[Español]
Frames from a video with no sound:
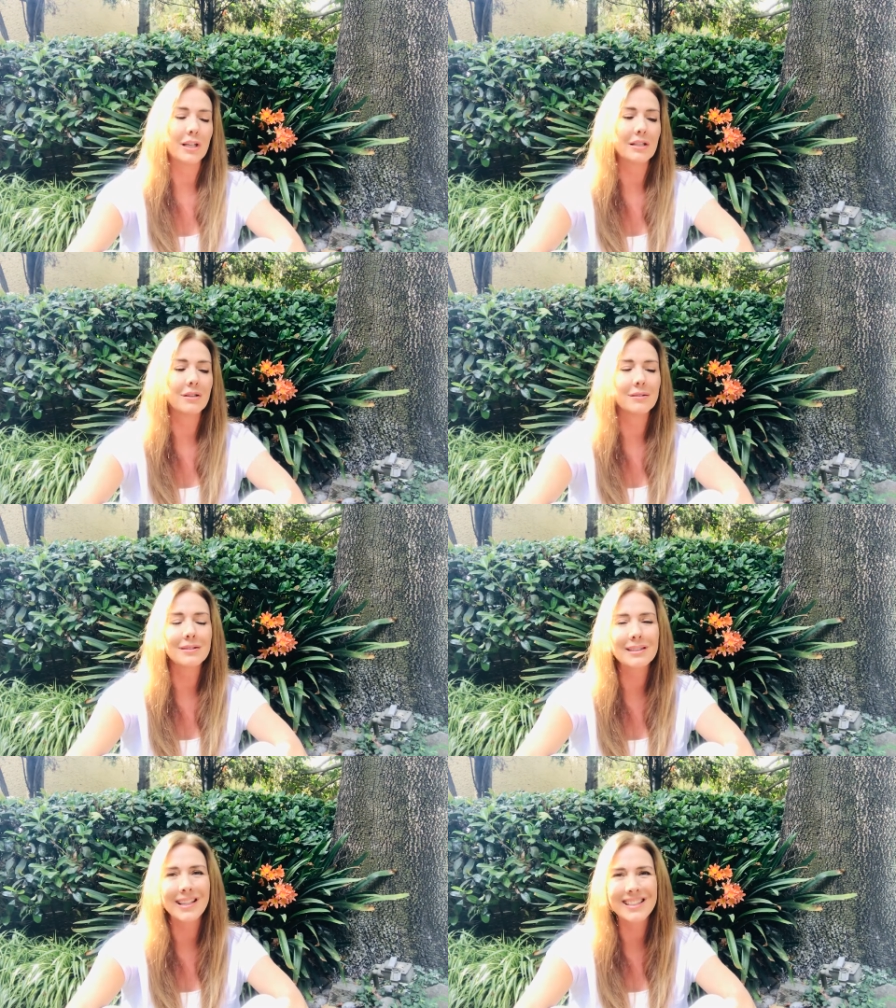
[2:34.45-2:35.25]

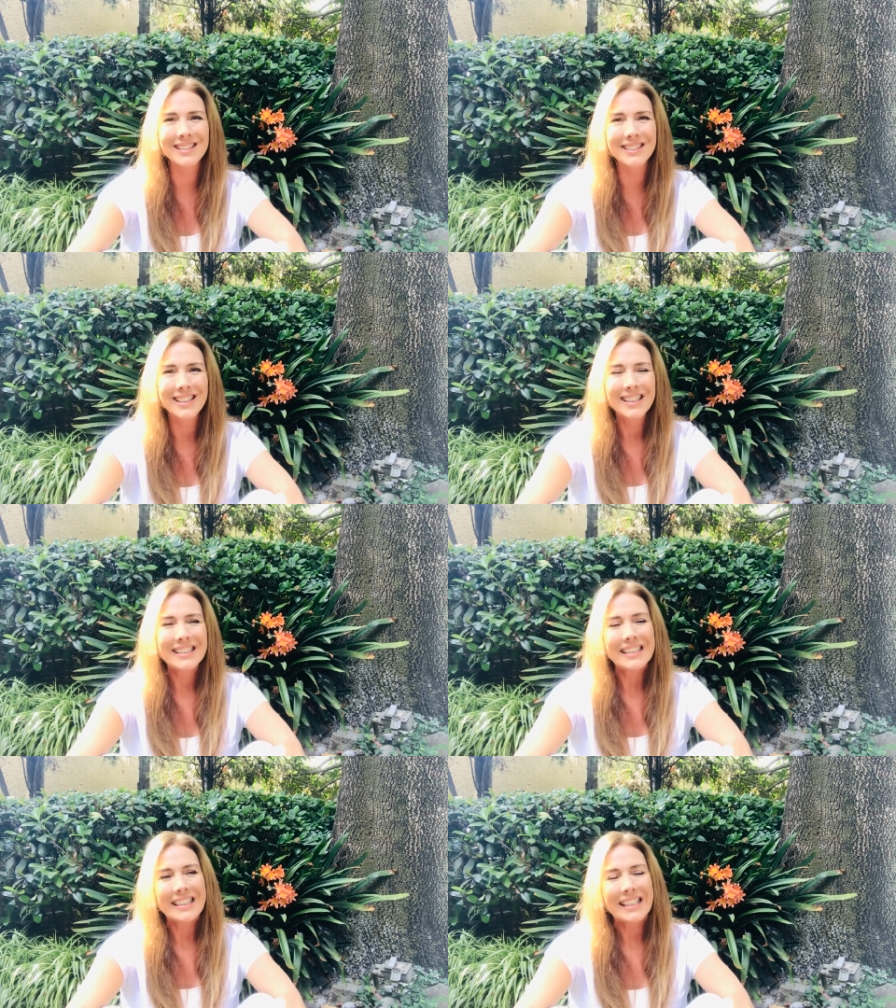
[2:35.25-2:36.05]
Entonces,
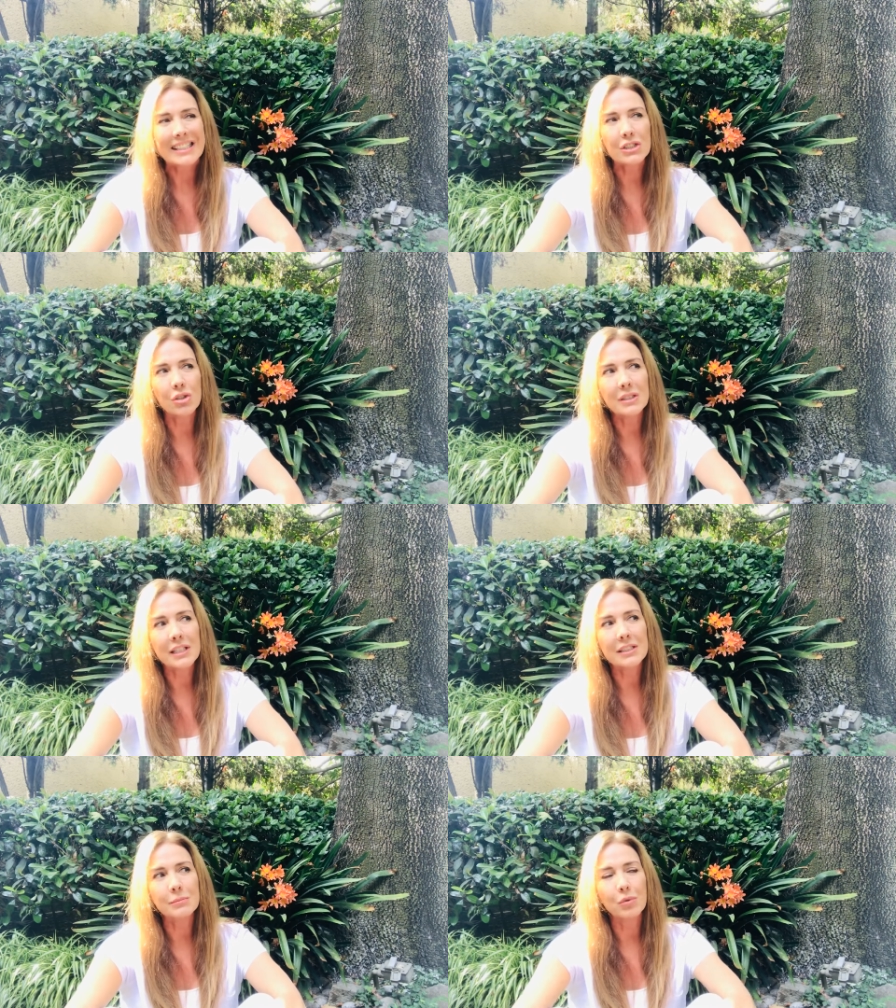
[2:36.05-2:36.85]
es, son
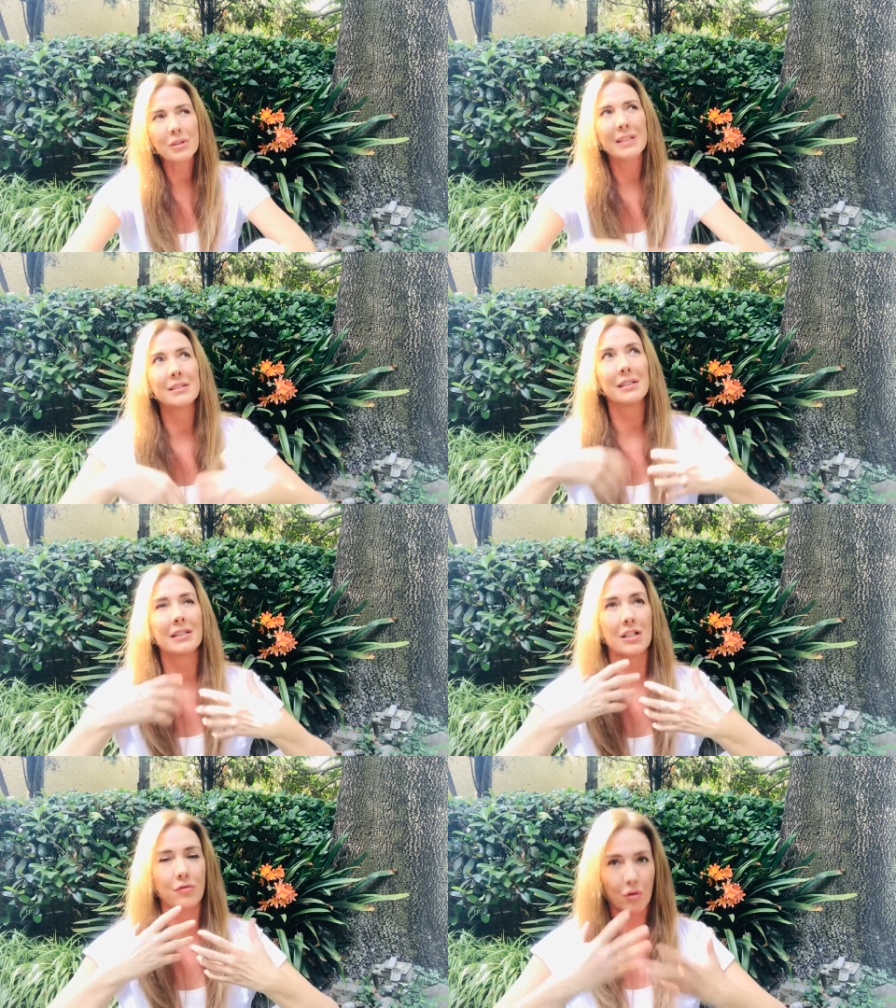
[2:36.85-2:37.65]
días importantes de
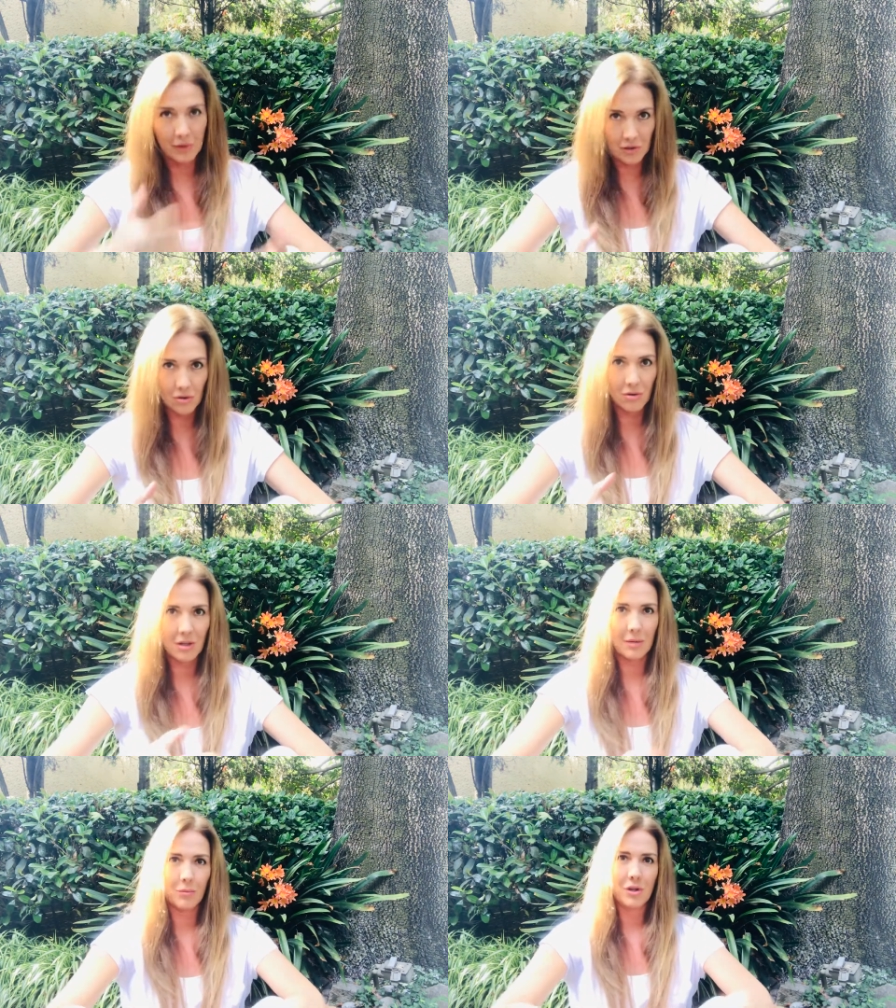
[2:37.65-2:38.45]
transformación,
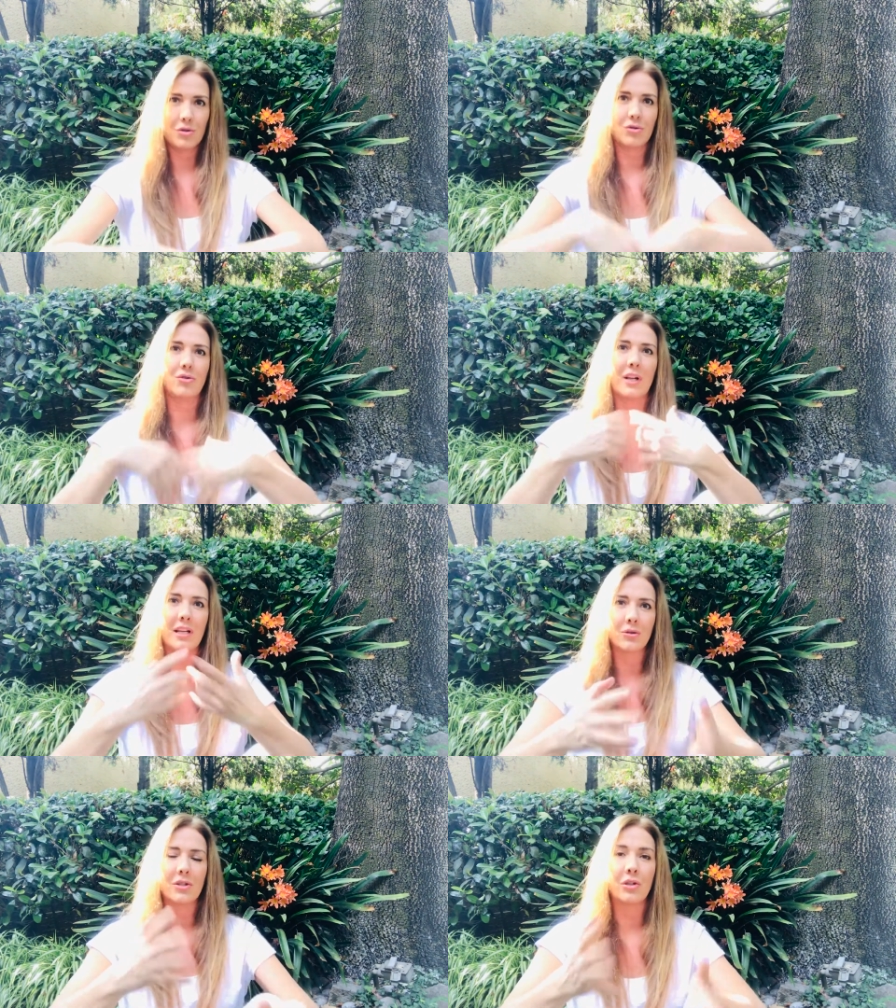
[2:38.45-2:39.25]
que por eso estoy
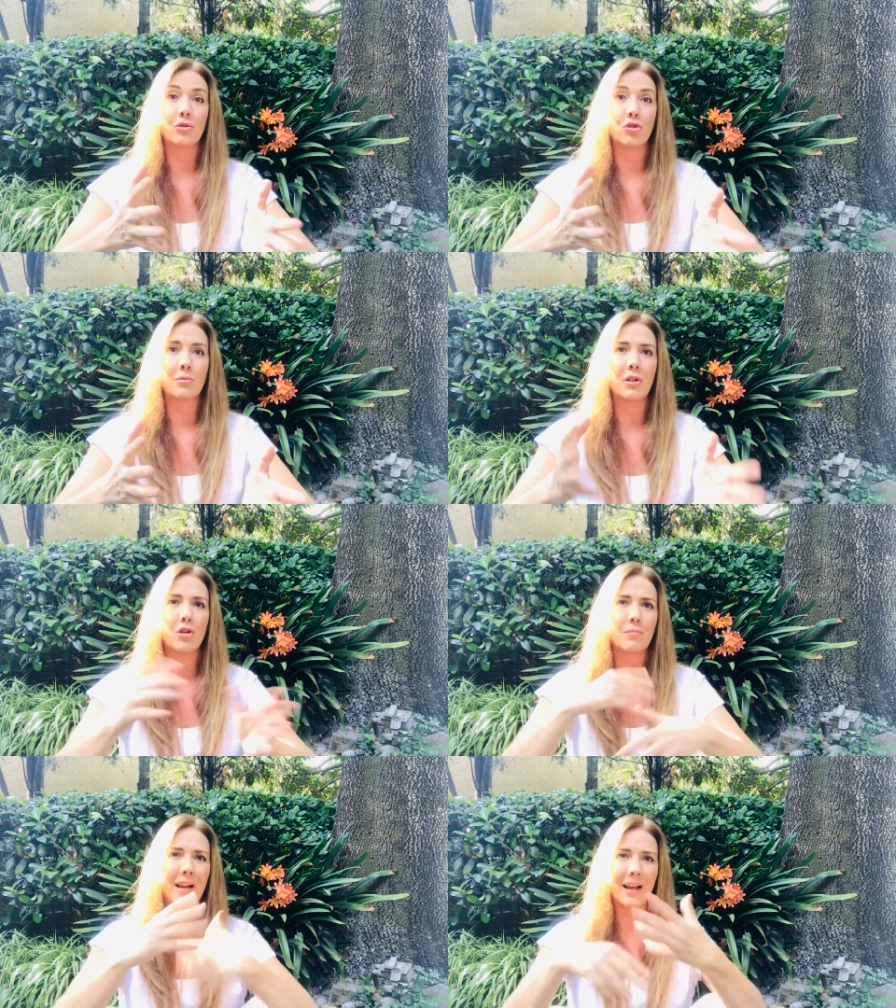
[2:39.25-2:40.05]
saliendo y haciendo estos
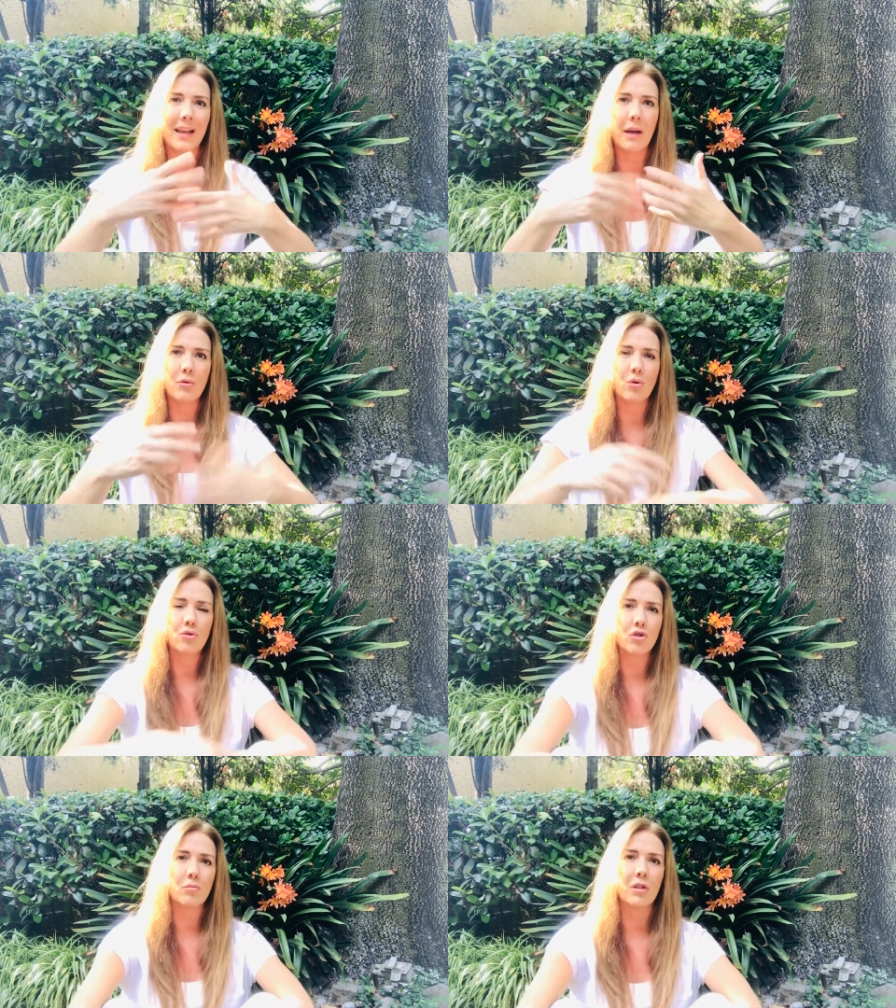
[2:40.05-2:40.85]
videos, para que
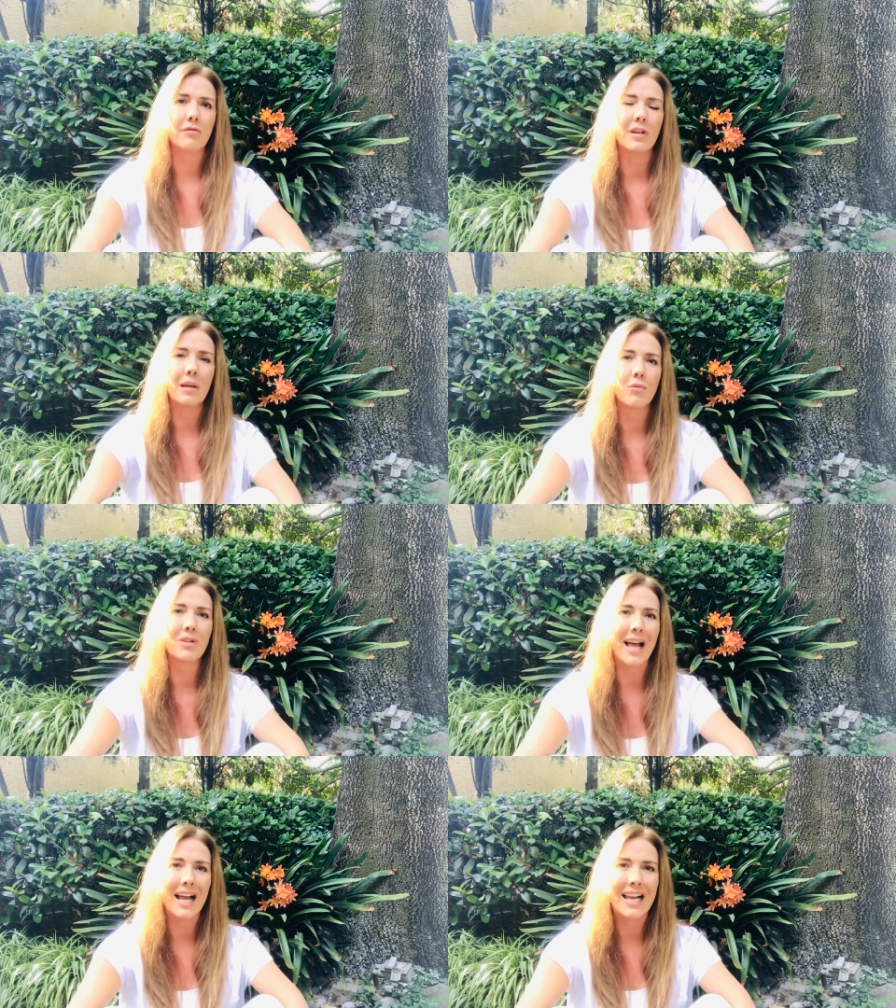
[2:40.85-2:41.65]
juntos modifiquemos la,